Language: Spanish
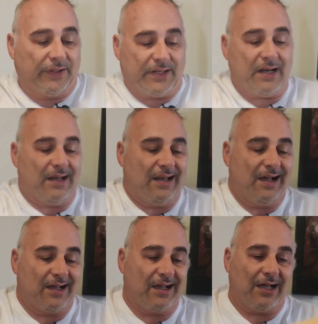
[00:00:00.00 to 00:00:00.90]
que trae
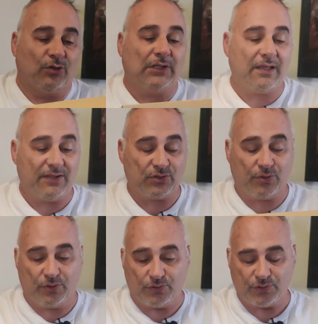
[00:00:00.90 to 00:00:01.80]
la caja, los
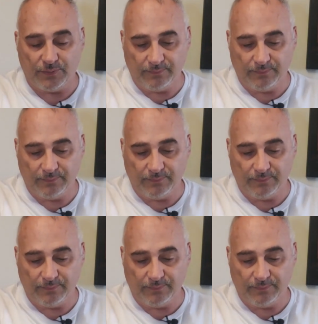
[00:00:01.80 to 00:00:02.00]
accesorios.